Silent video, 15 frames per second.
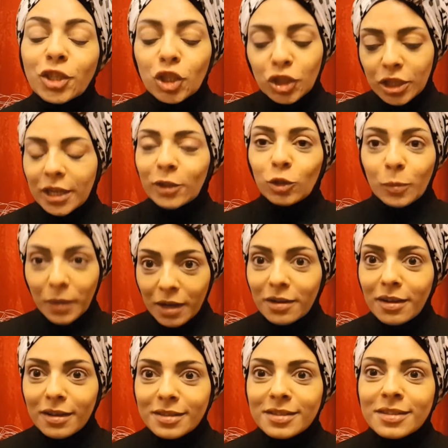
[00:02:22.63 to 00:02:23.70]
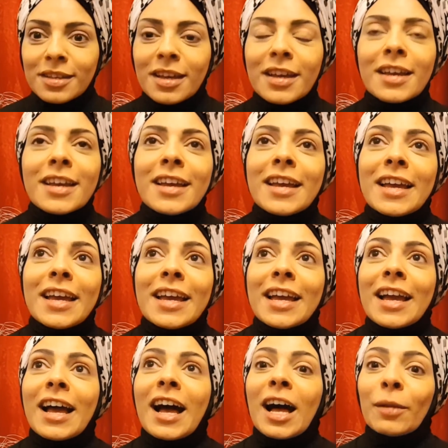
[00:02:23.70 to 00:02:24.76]
اشتريته بارخص
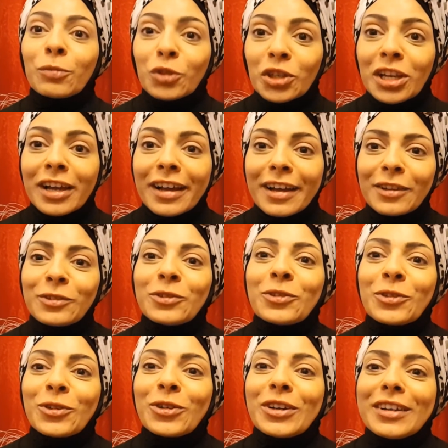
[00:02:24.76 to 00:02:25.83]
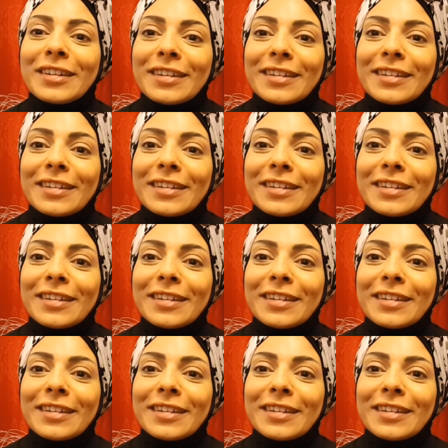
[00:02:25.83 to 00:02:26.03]
عم طلع انه